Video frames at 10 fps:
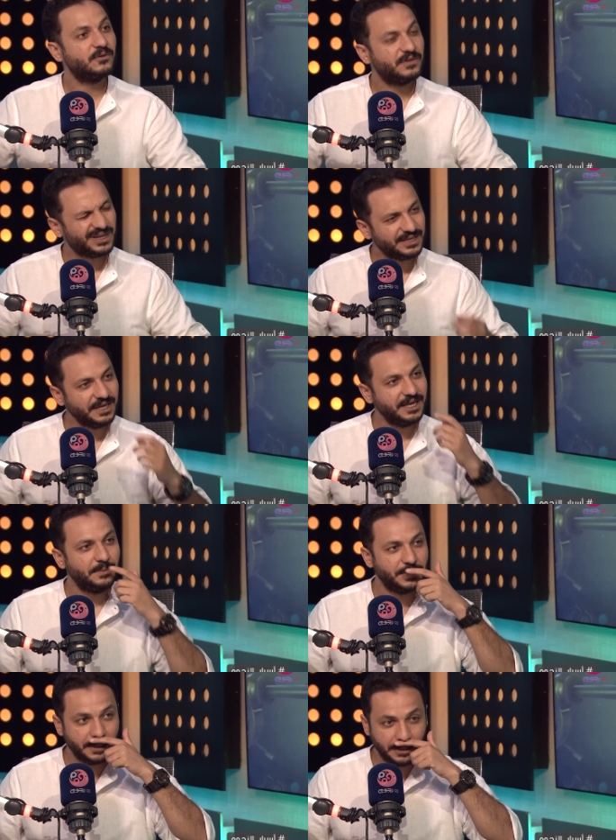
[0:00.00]
فكره
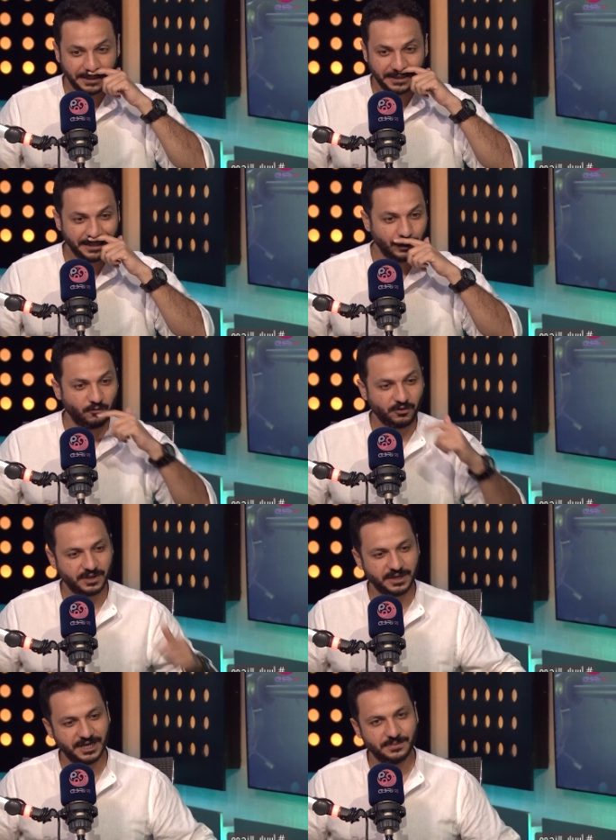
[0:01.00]
الحلم العيله
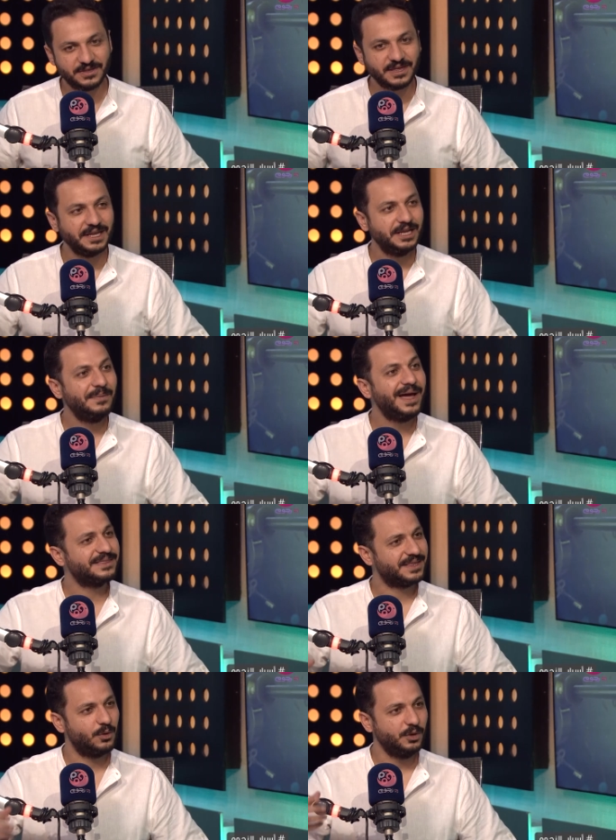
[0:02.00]
المفككه اللي بتسعى الحلم
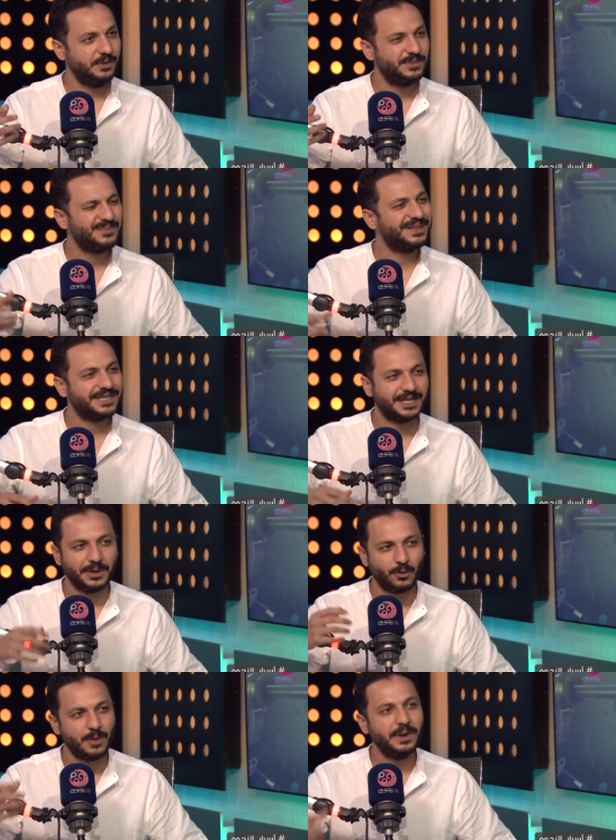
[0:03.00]
حتى لو الحلم ده بعد كده
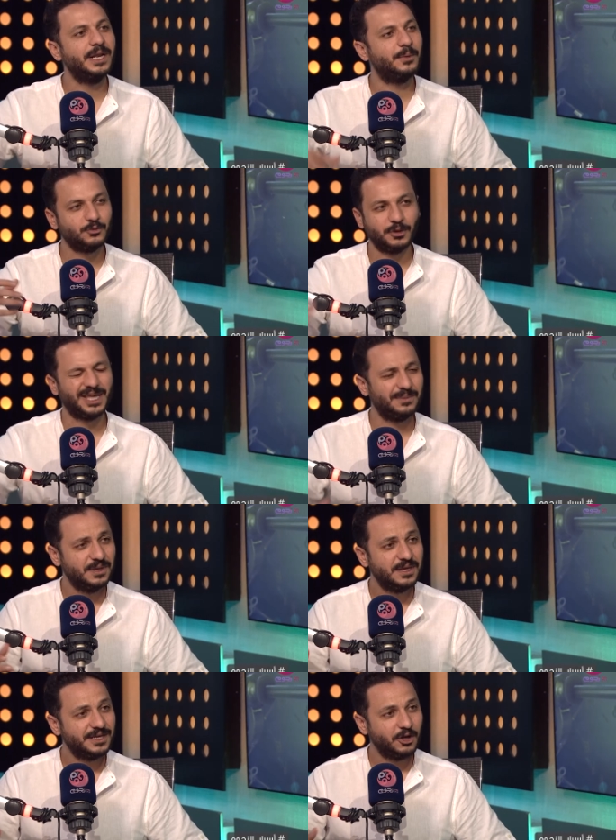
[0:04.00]
بقى وهم احنا برضو هنكمل
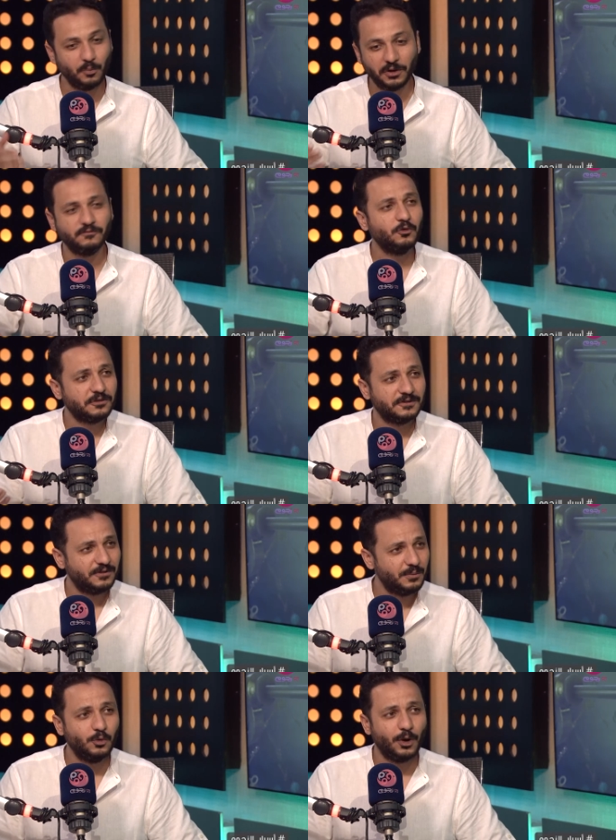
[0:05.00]
يعني هم عرفوا نص
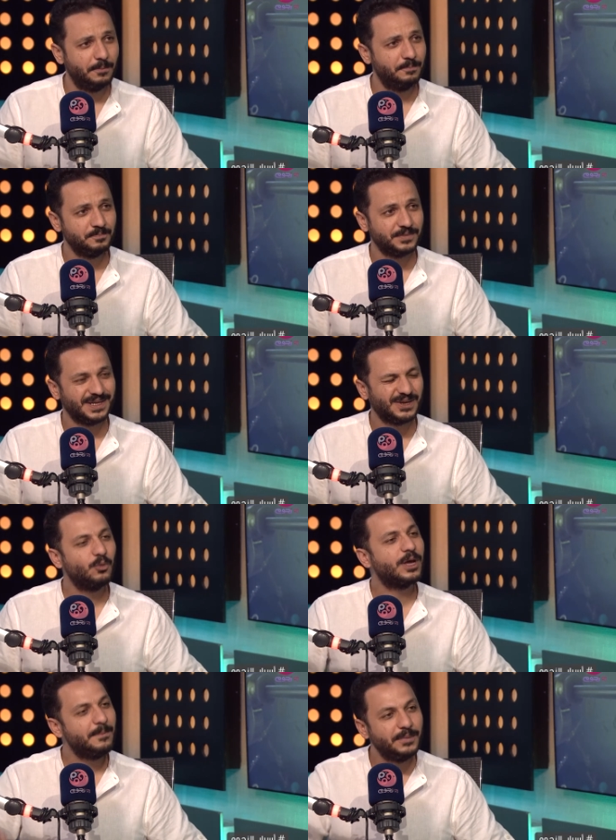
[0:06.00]
الفيلم انه وهم
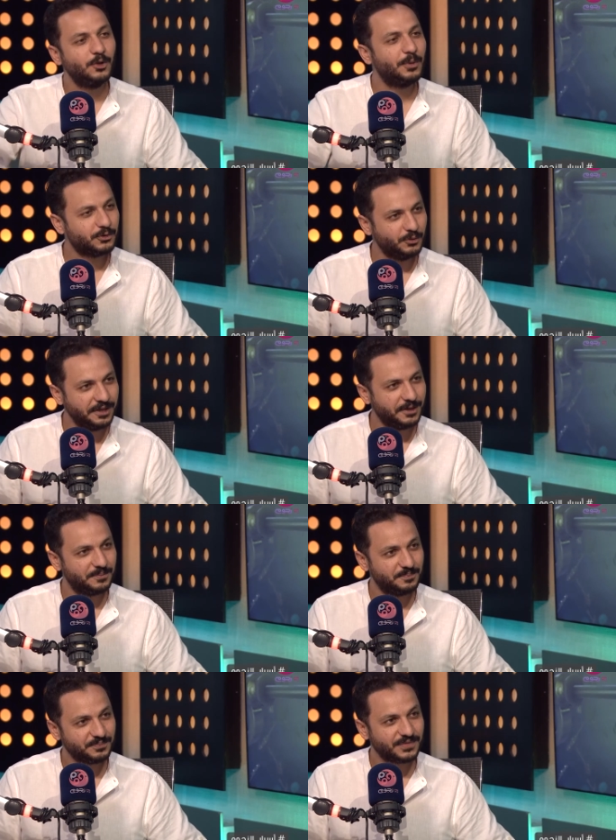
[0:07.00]
وكملوا برضه الحلم
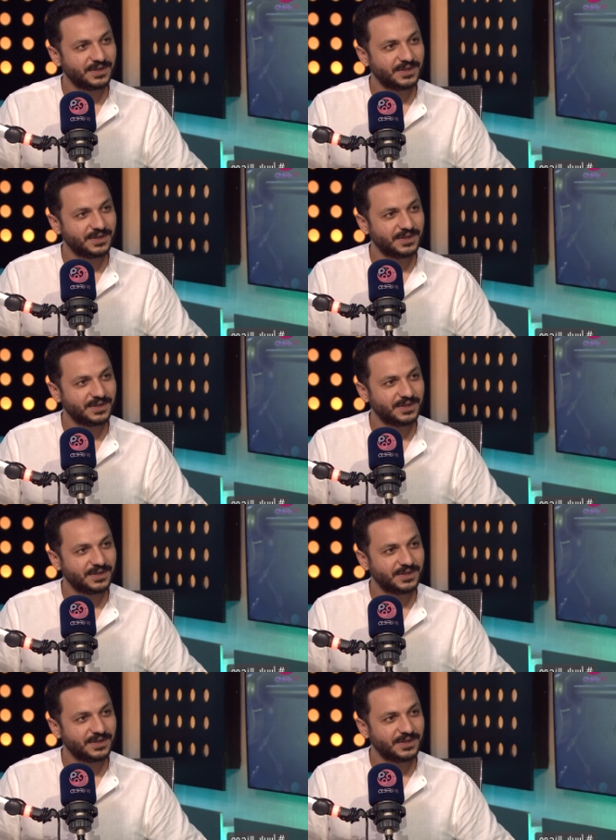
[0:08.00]
كملوا